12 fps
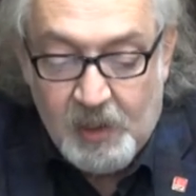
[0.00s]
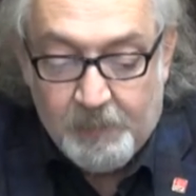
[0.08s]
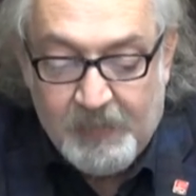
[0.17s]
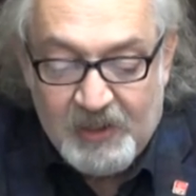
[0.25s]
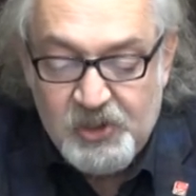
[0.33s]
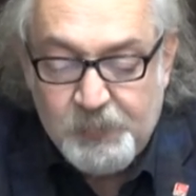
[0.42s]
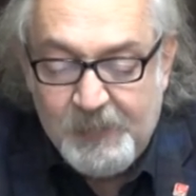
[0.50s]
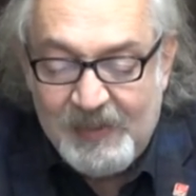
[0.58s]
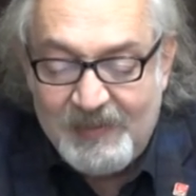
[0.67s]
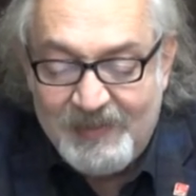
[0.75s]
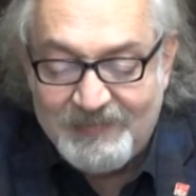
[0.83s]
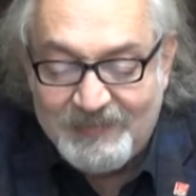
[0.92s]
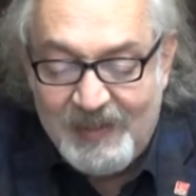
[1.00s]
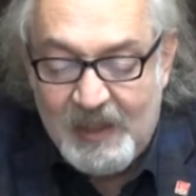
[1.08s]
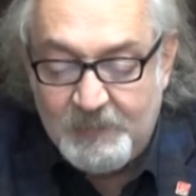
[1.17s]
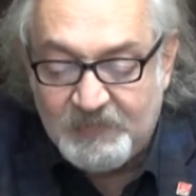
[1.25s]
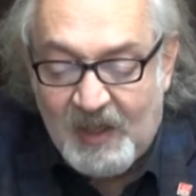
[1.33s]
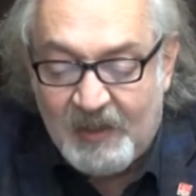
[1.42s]
barış bildirisine
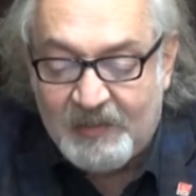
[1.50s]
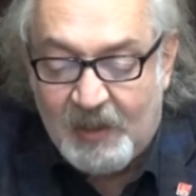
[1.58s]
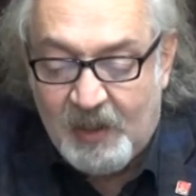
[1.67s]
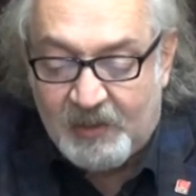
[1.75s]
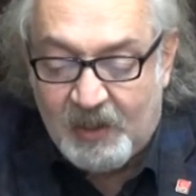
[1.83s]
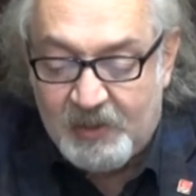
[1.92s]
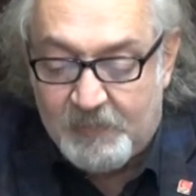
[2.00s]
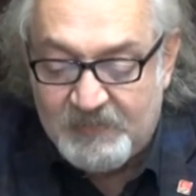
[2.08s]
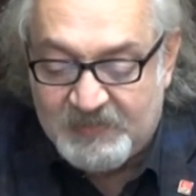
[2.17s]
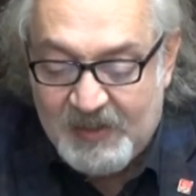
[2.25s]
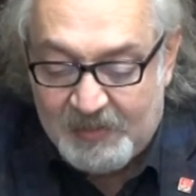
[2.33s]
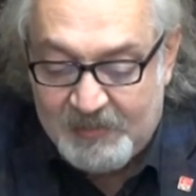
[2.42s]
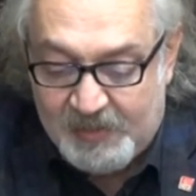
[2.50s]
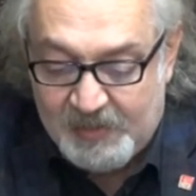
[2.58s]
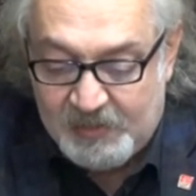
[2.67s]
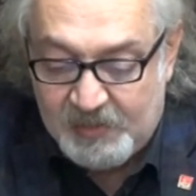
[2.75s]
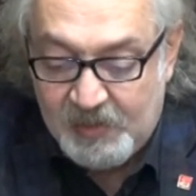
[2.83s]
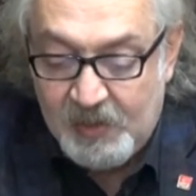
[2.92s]
imza atan
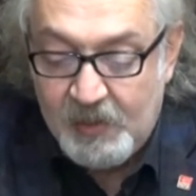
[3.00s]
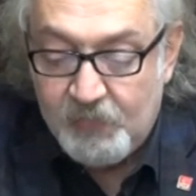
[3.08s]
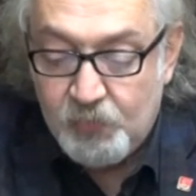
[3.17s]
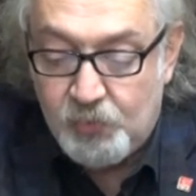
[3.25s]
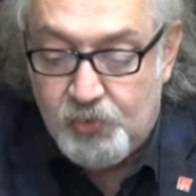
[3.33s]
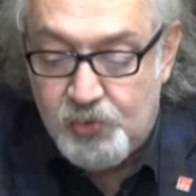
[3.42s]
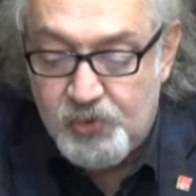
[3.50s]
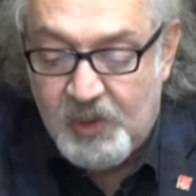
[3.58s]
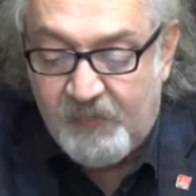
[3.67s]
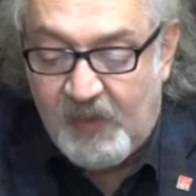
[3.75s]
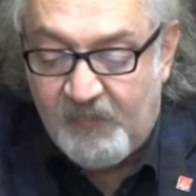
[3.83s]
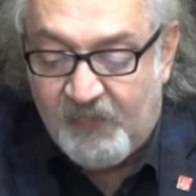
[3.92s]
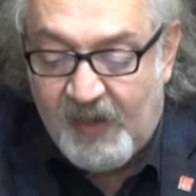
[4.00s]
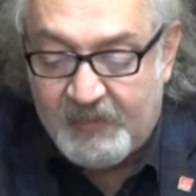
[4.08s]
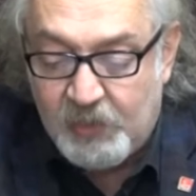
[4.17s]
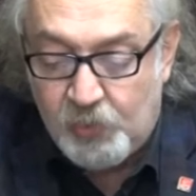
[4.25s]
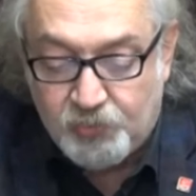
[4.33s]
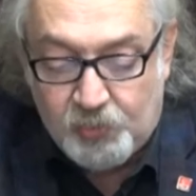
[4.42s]
akademisyenlerin düşünce ve
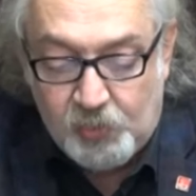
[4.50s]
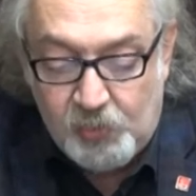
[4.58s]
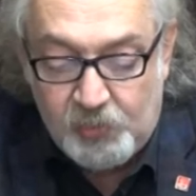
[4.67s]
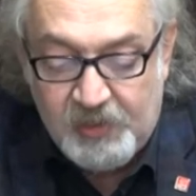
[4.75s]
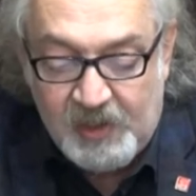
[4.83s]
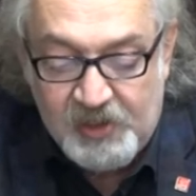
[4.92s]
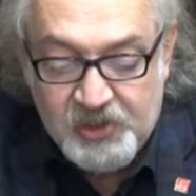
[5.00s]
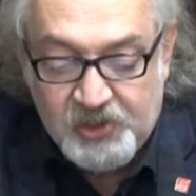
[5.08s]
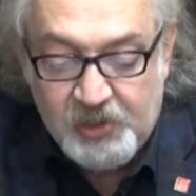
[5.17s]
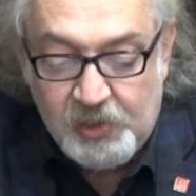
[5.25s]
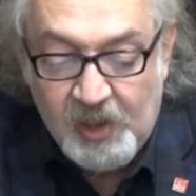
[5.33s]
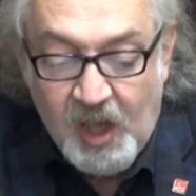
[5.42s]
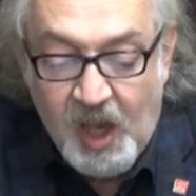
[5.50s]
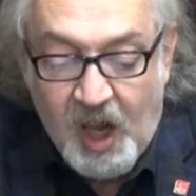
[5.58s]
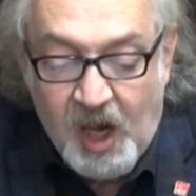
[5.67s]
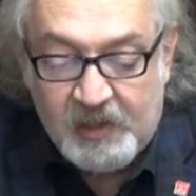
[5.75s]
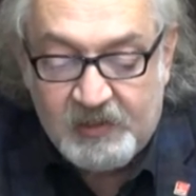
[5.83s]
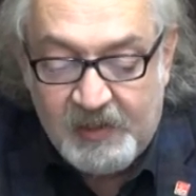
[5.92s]
ifade özgürlüğüyle ilişkin
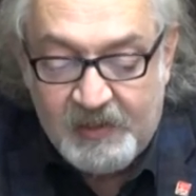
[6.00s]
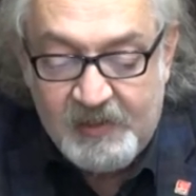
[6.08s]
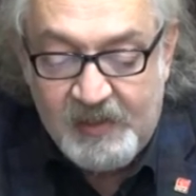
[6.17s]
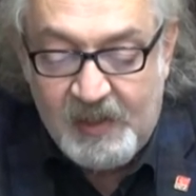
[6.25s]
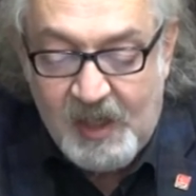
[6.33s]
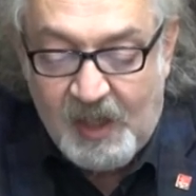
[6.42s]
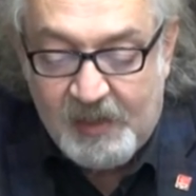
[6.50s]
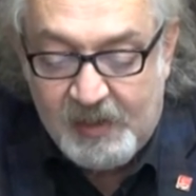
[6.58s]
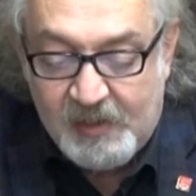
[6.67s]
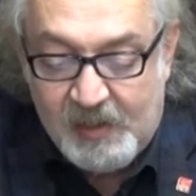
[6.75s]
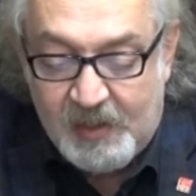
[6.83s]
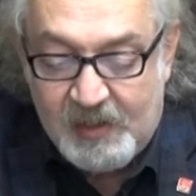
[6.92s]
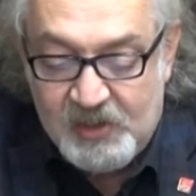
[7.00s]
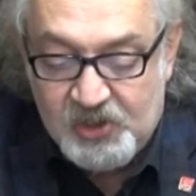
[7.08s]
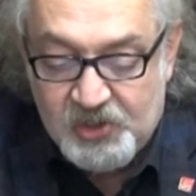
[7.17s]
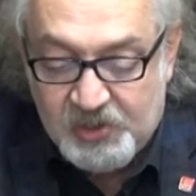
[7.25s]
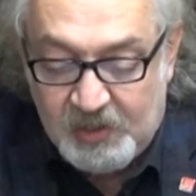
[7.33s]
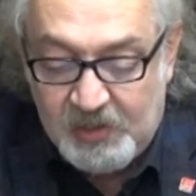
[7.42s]
hakların ihlaline
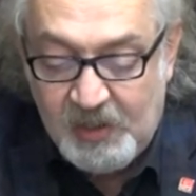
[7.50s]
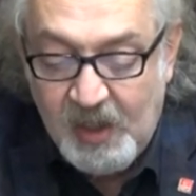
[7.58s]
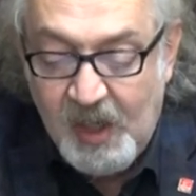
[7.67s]
ilişkin